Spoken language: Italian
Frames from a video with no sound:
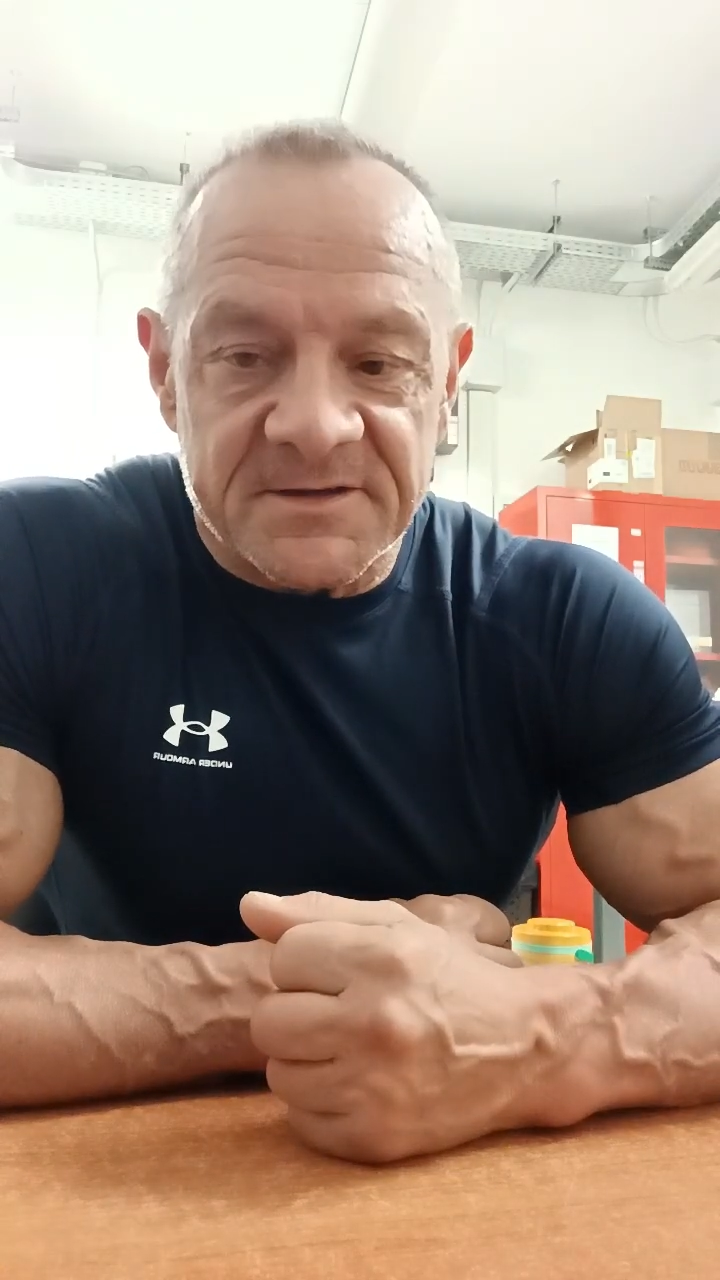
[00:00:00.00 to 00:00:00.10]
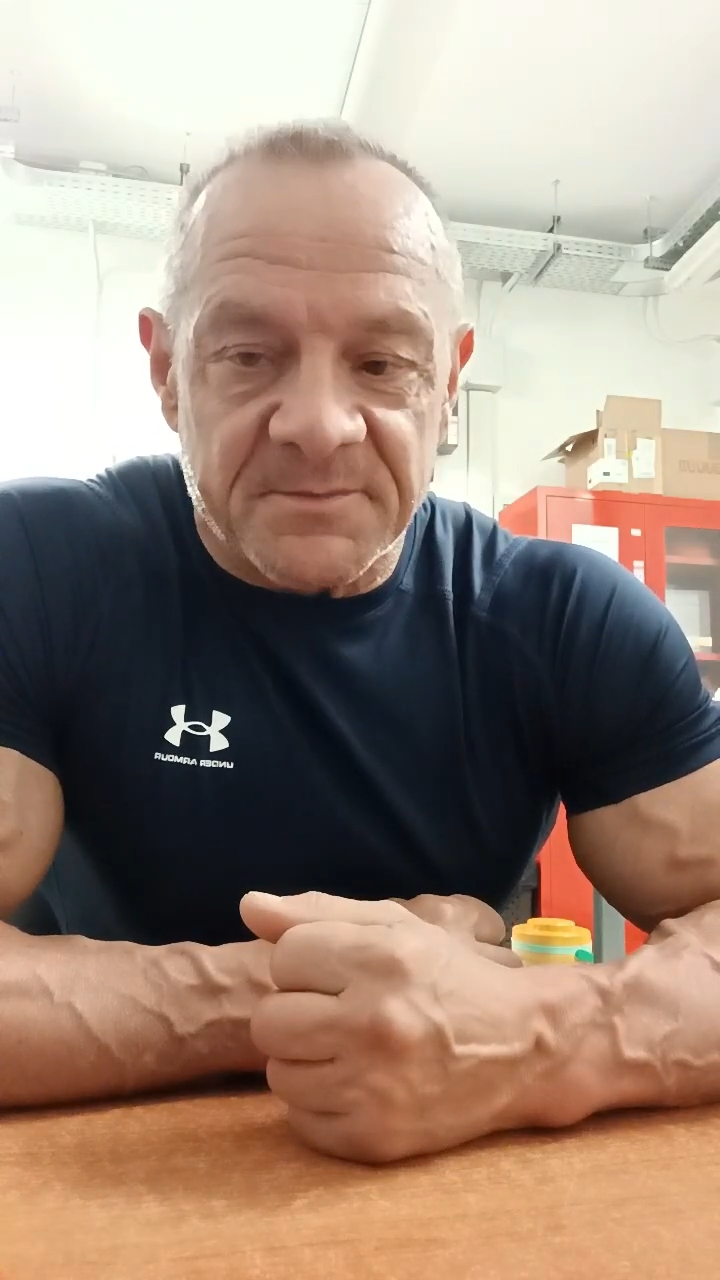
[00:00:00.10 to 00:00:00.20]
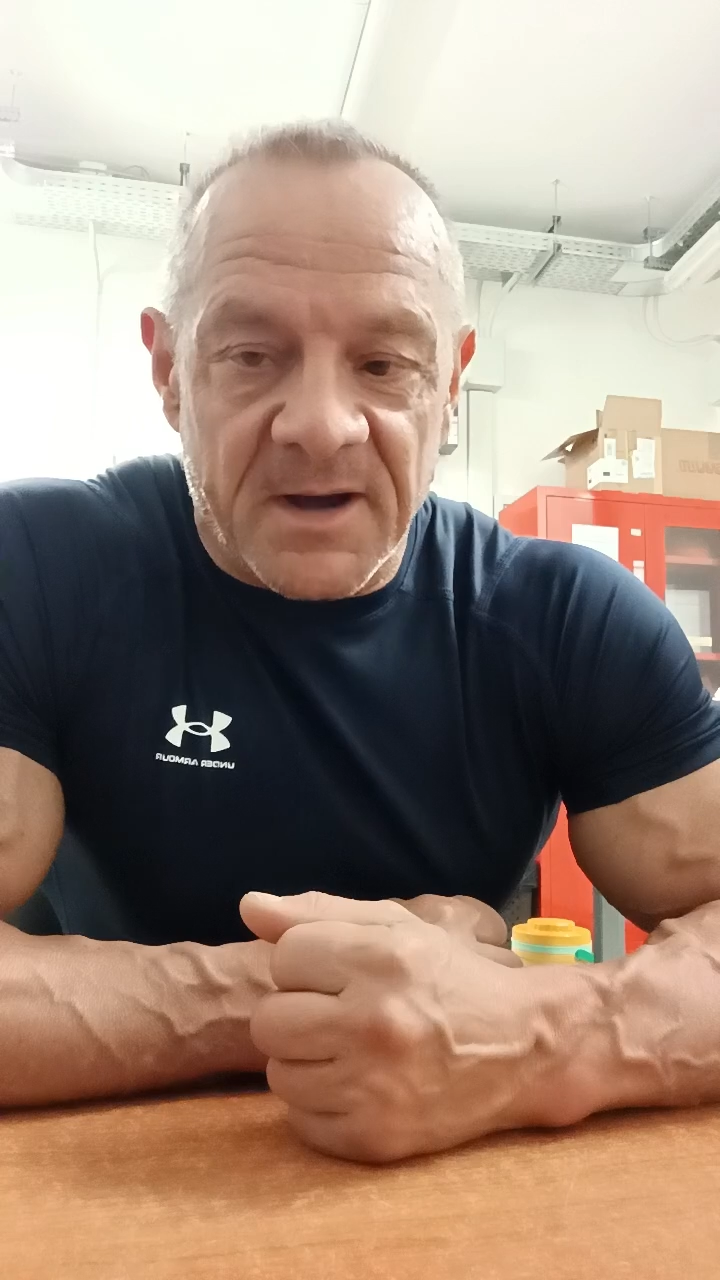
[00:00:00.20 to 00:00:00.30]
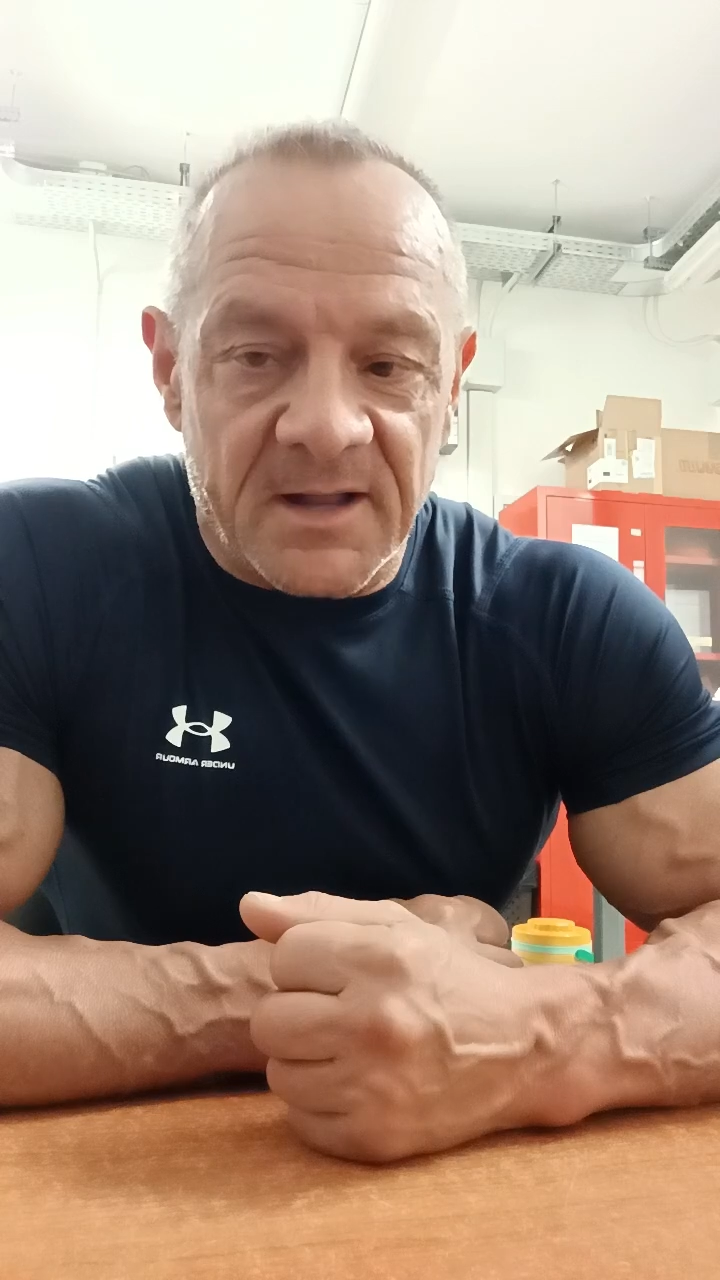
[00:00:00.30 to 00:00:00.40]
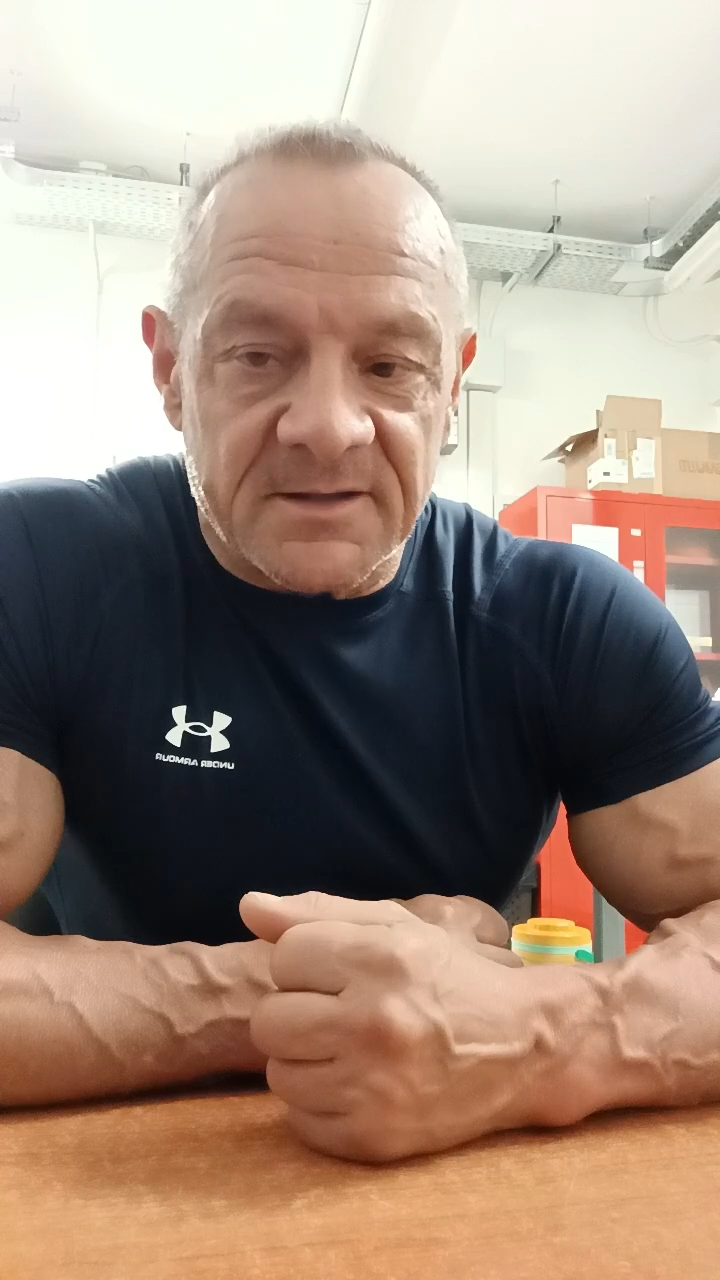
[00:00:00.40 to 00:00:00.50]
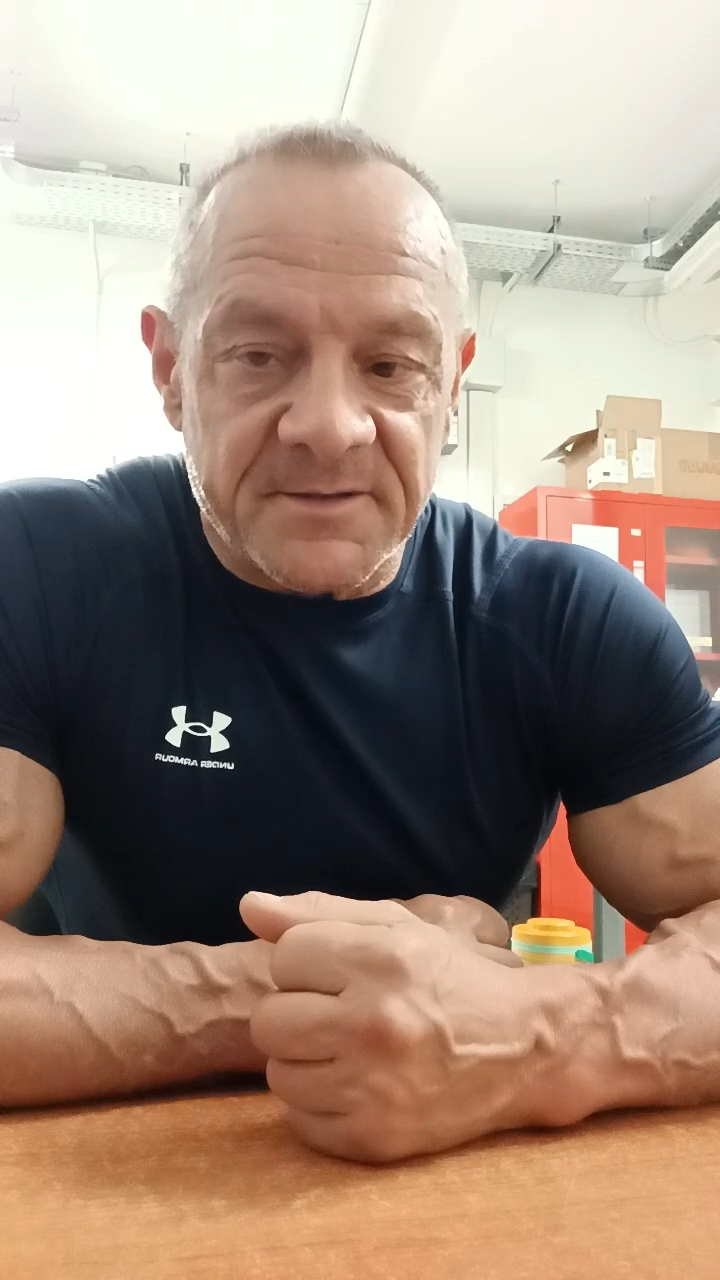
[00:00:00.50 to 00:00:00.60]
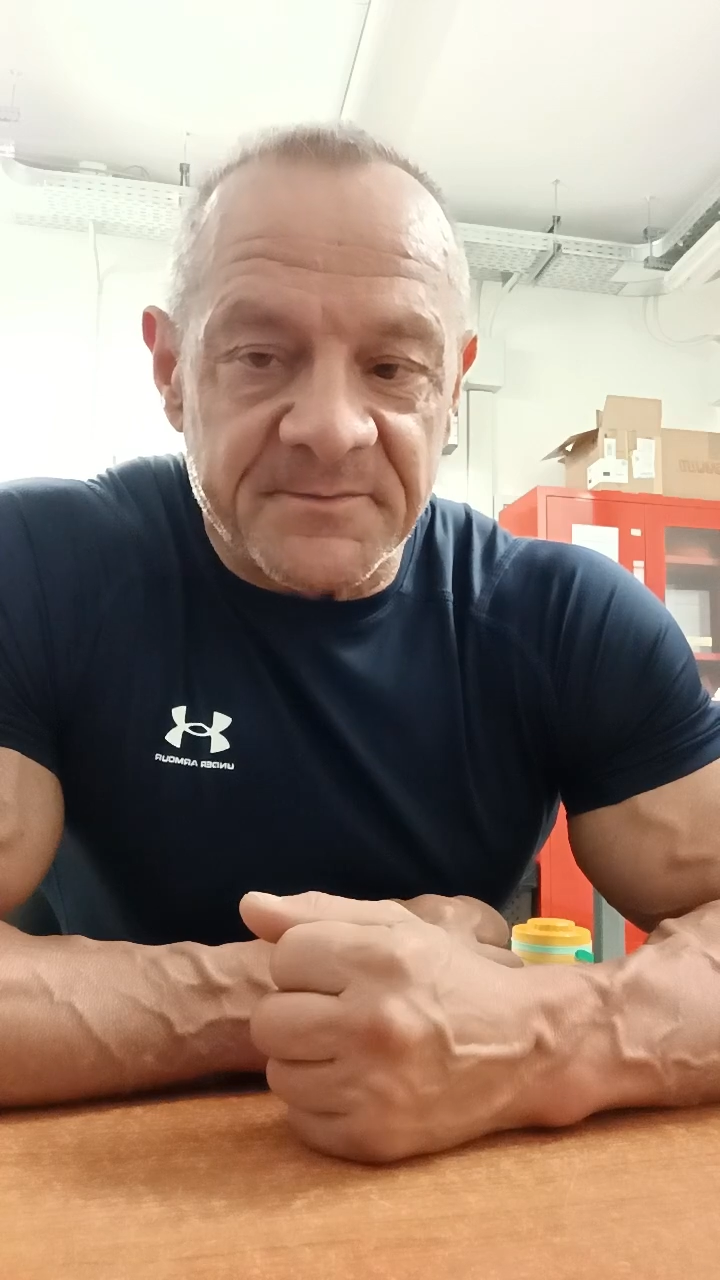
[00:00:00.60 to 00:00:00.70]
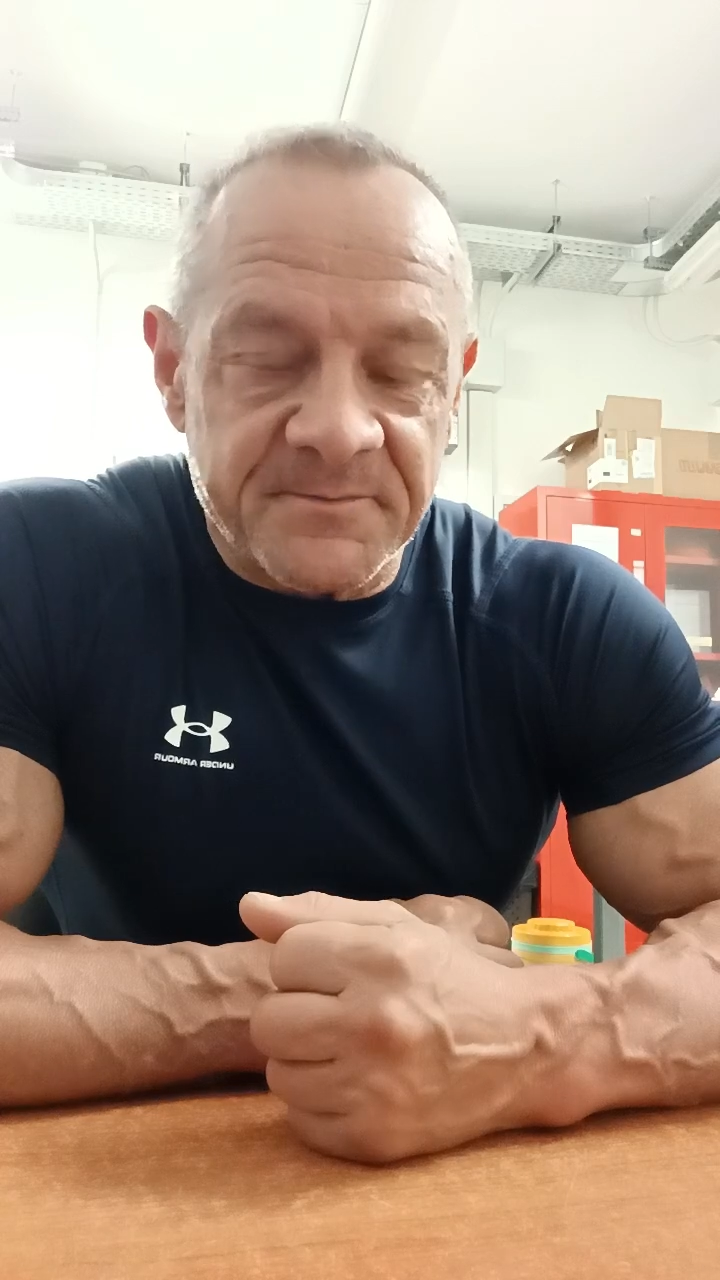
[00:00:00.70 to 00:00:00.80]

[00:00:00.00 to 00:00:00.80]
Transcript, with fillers: sbagli.